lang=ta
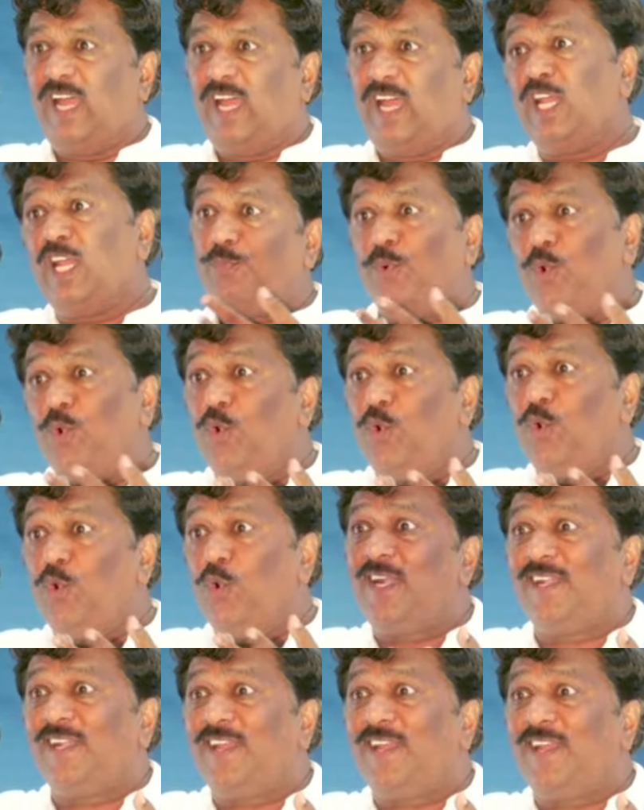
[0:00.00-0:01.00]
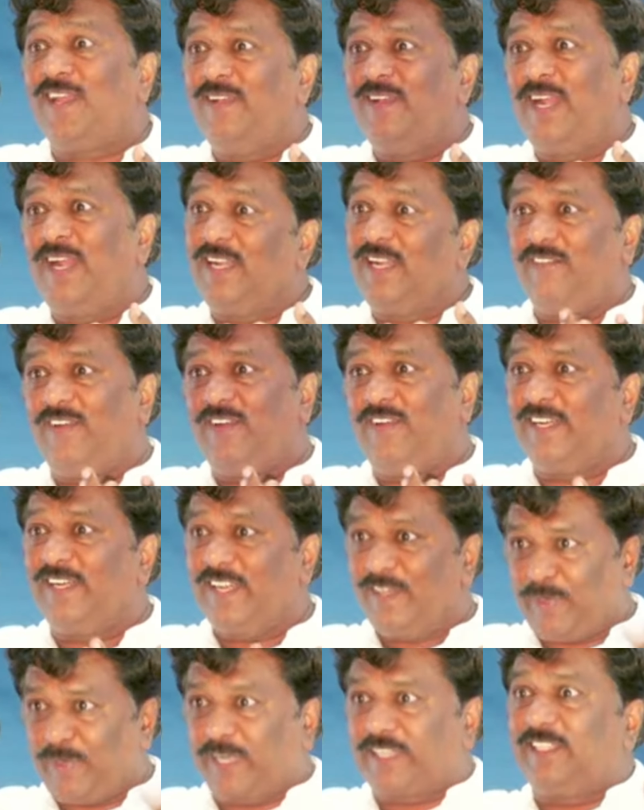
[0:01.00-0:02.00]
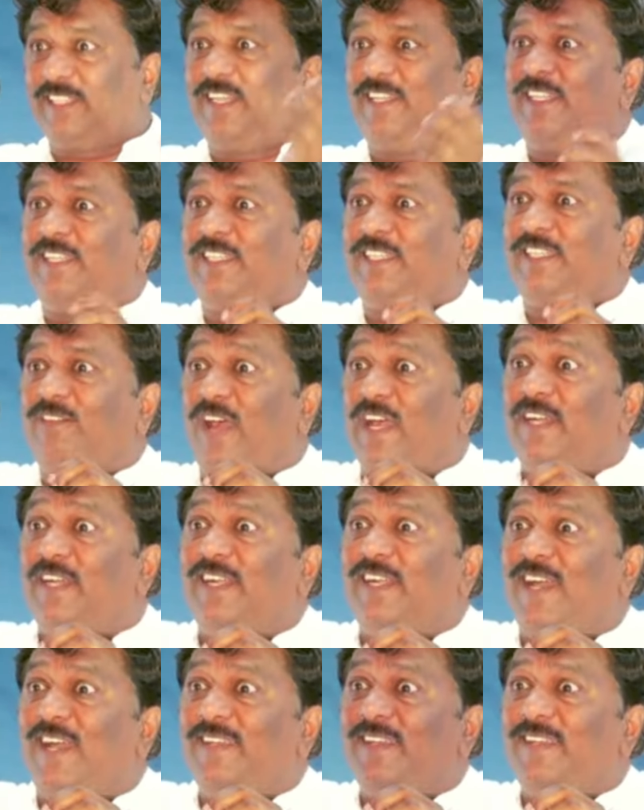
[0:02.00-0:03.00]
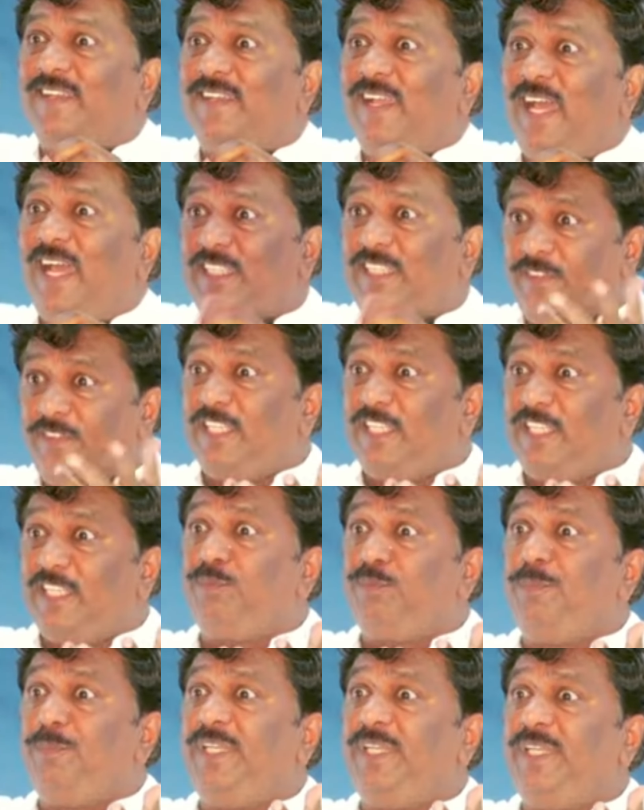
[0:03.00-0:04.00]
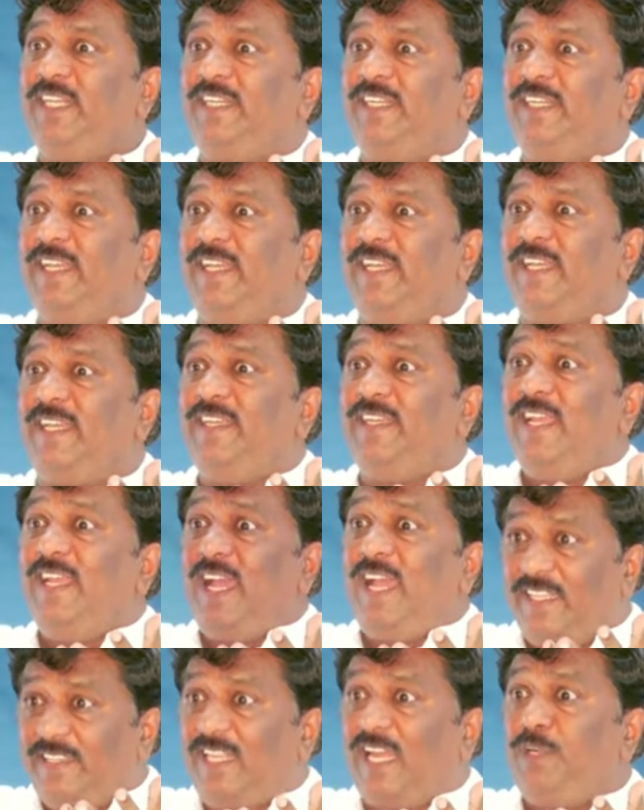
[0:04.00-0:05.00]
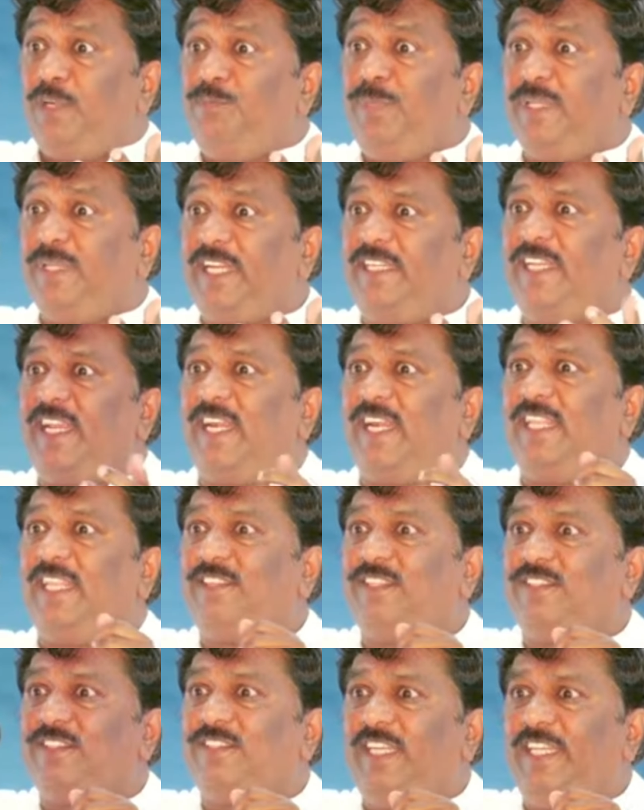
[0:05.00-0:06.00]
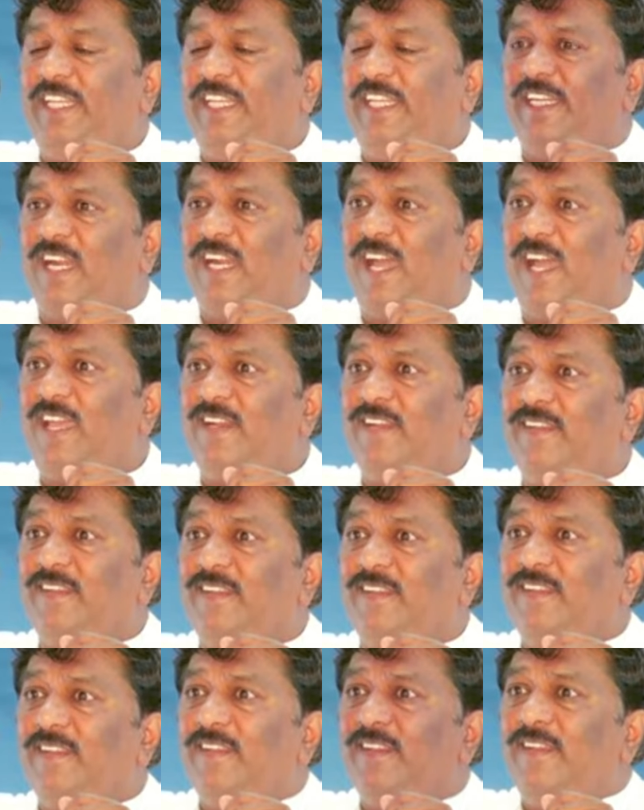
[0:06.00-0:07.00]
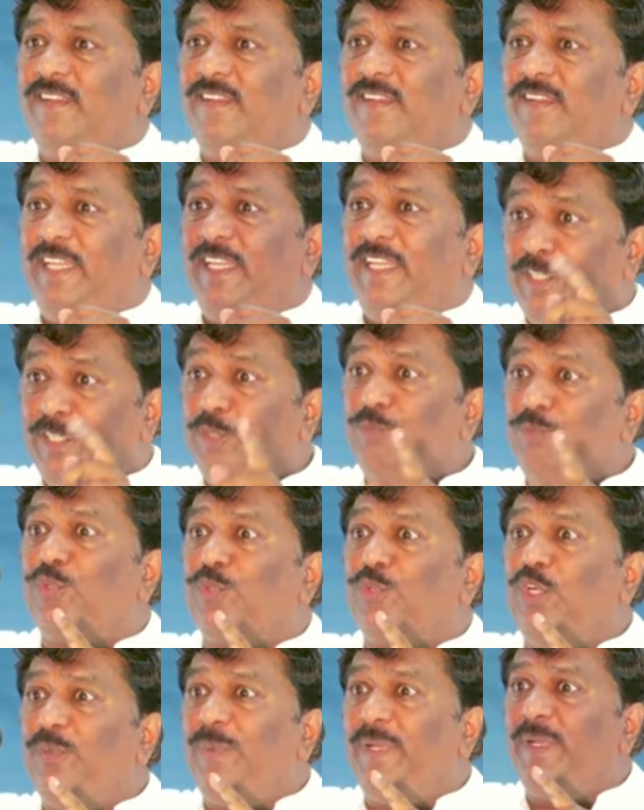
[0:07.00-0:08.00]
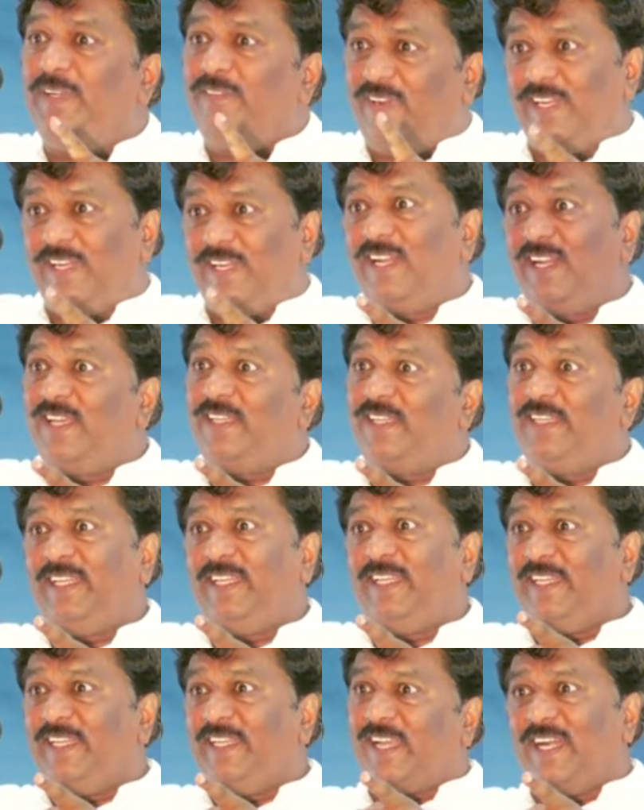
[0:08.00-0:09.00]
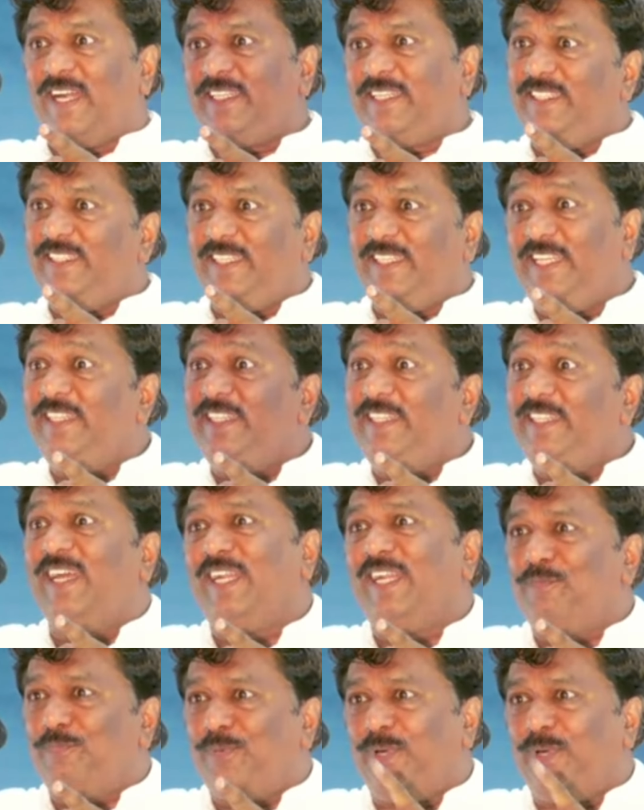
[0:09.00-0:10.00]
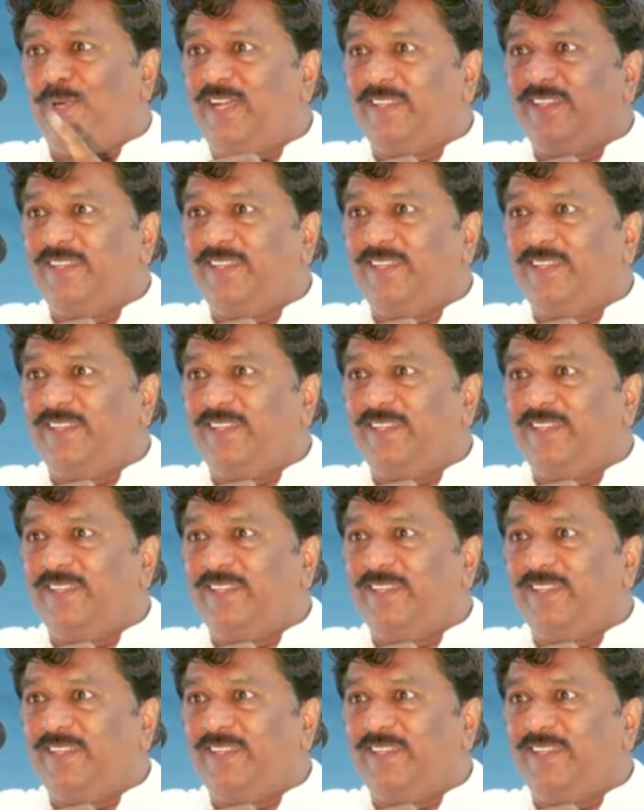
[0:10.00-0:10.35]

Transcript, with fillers: அண்ணா போவோமாண்ணா அண்ணா வாங்கண்ணா பக்கத்தில் தான் இருக்குது வாங்கண்ணா அந்த வேதம் நம்புகின்ற அந்த அன்பர் என்னை அழைத்து செல்கின்றார் இன்றும் சொல்லுவேன் வள்ளலாறு என்னை காட்டியது நீதானப்பா